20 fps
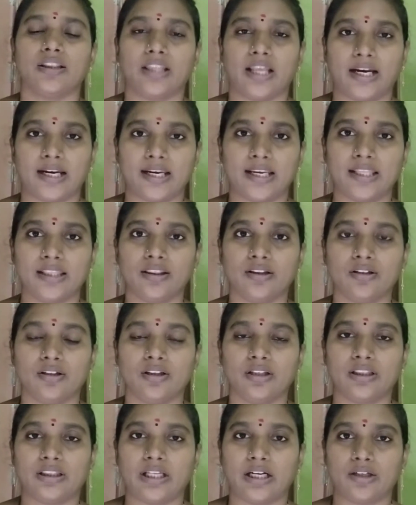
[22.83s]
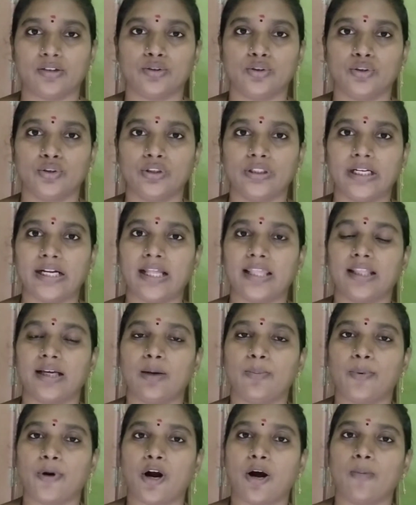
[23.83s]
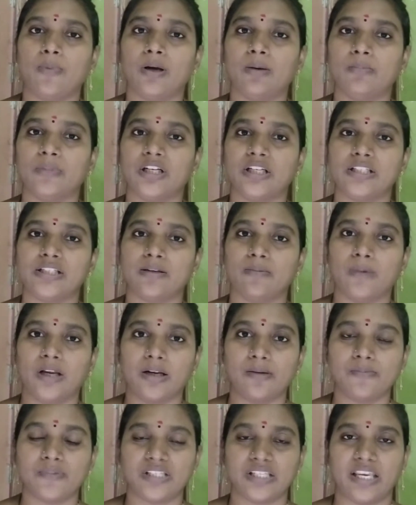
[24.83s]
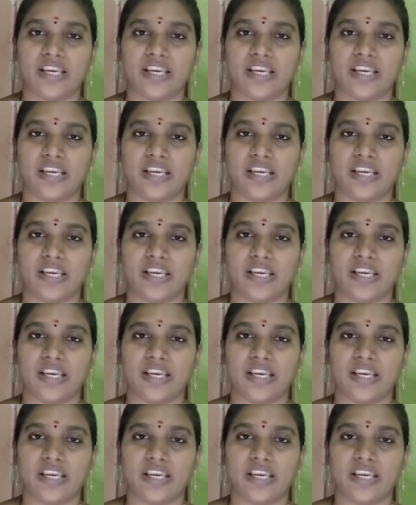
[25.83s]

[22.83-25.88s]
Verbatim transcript: తగ్గింది తగ్గుతుంది కదా ప్రాబ్లం నుంచి మనం